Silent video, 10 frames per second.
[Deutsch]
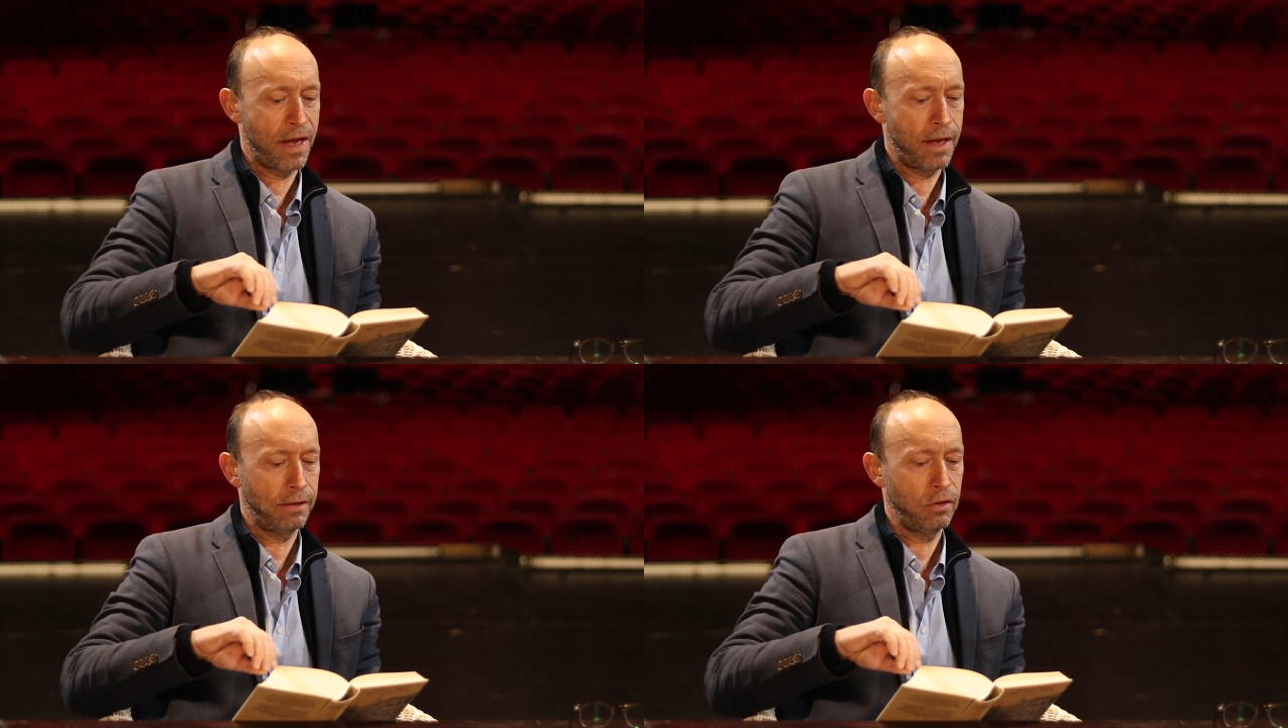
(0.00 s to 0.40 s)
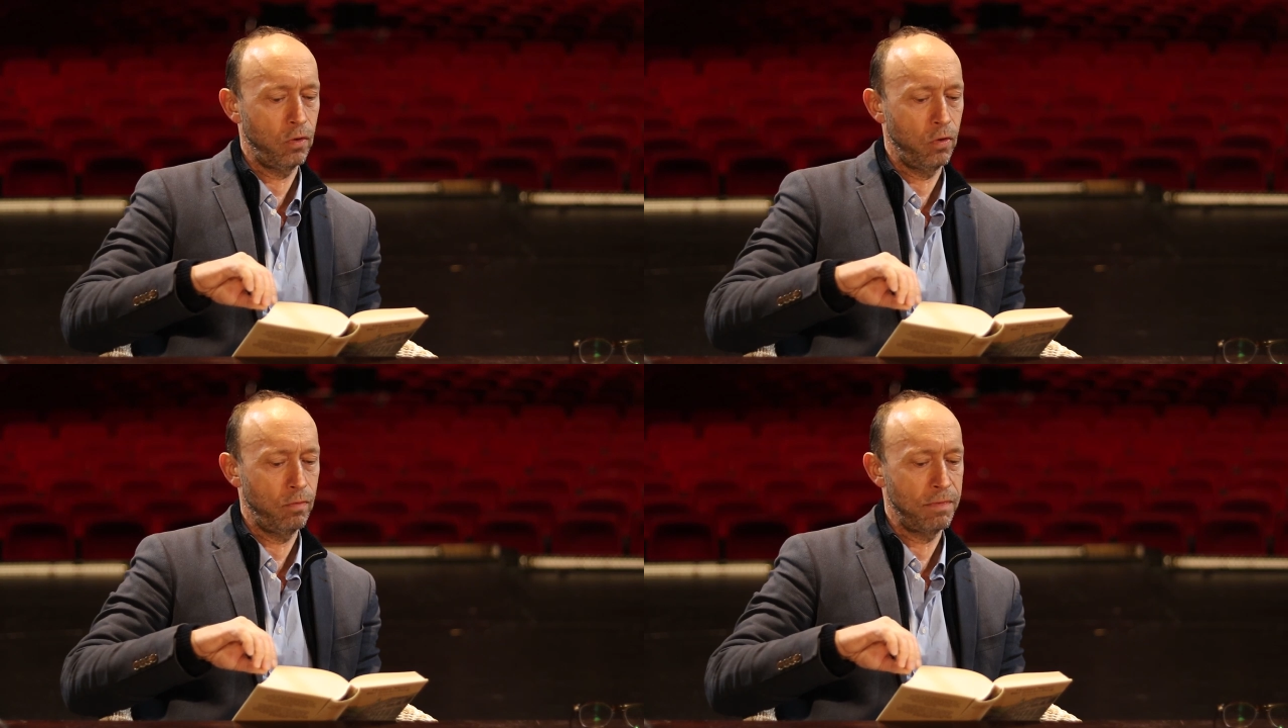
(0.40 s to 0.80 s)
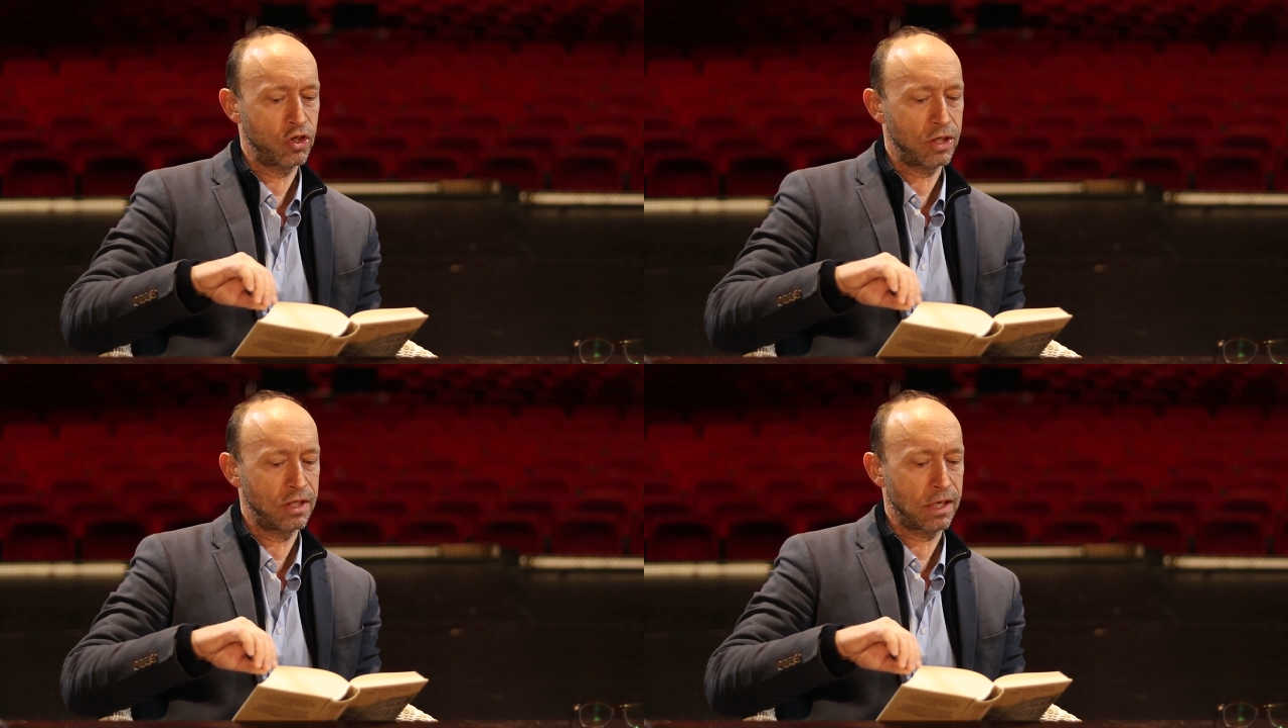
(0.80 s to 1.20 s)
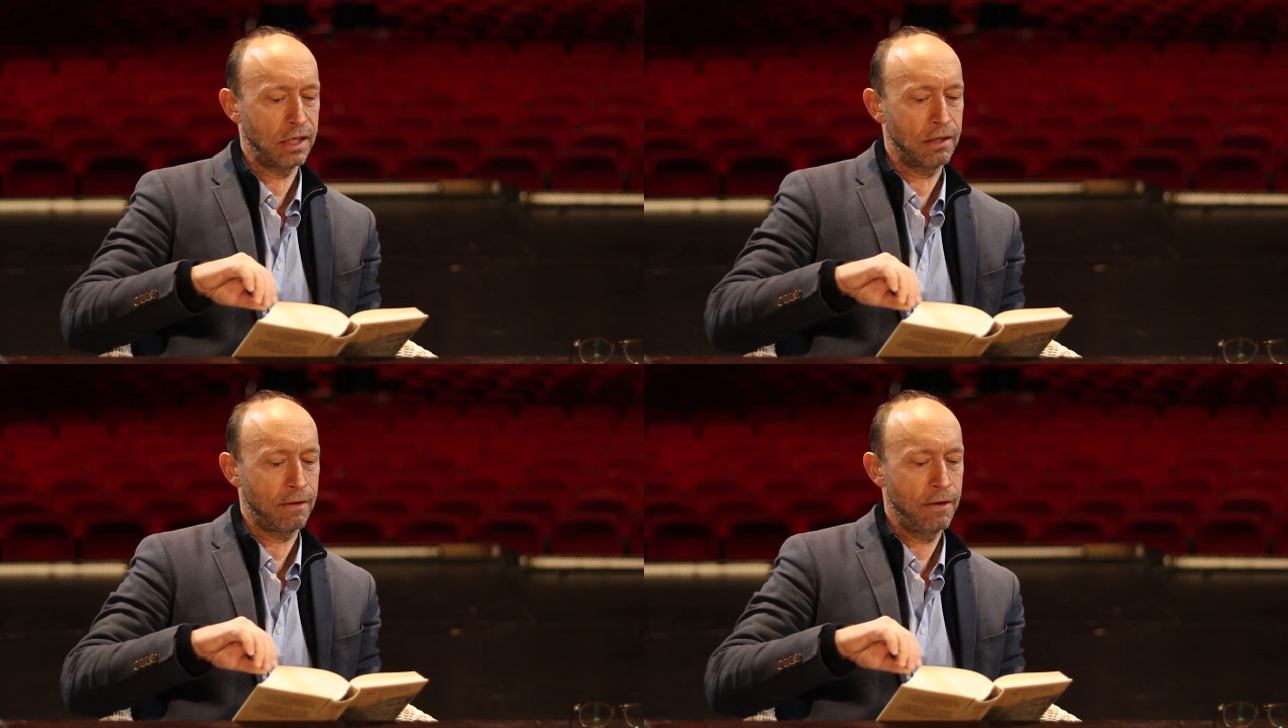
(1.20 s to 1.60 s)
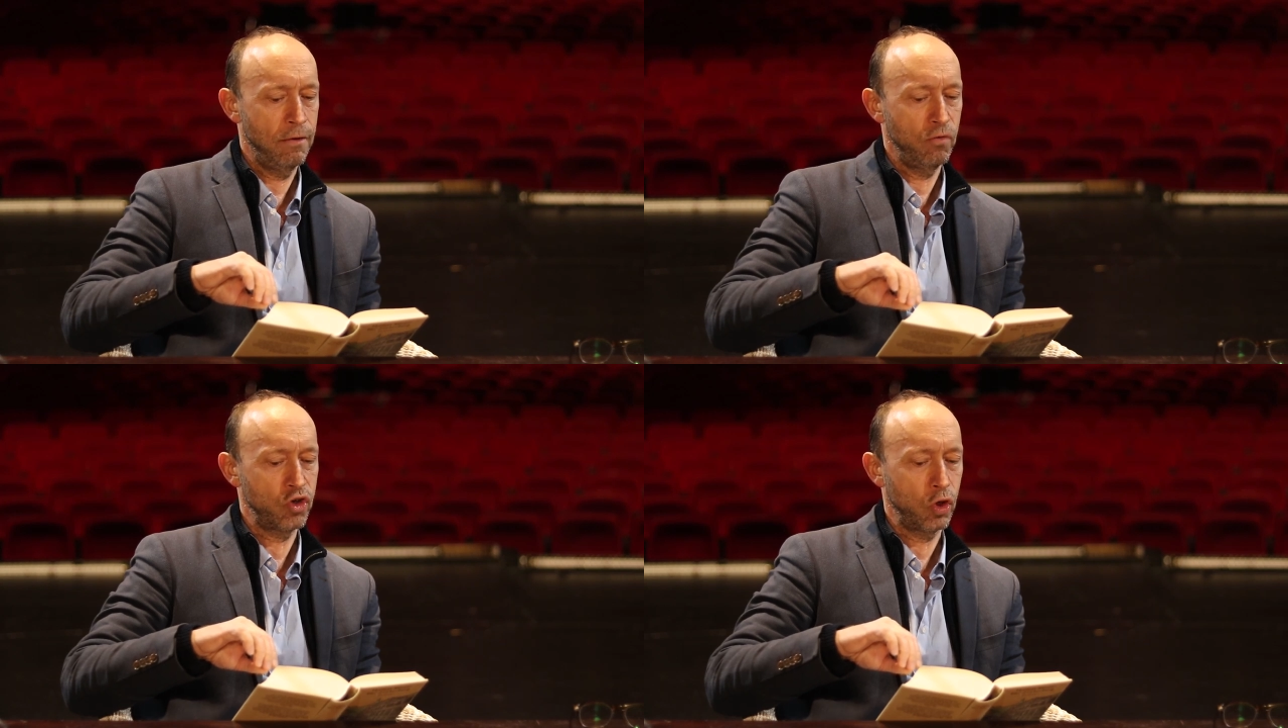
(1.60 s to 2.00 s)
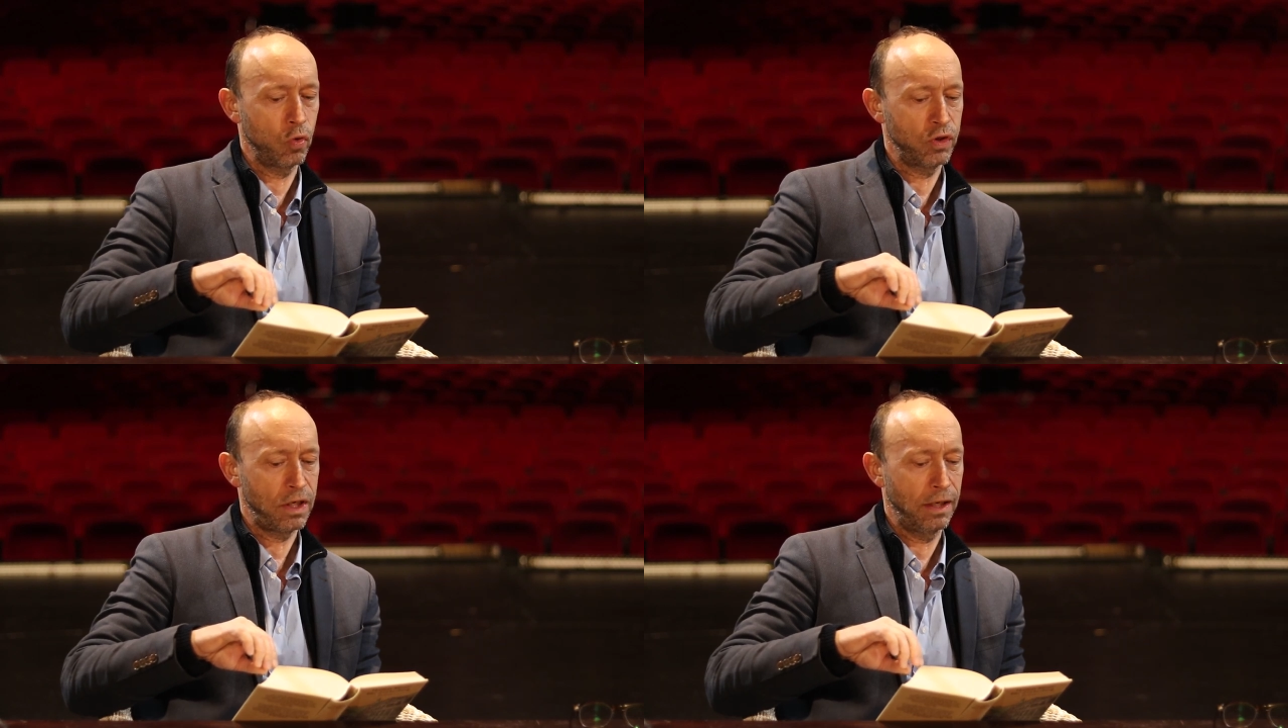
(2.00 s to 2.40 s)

Adieu, Menschenskind, wünsche gute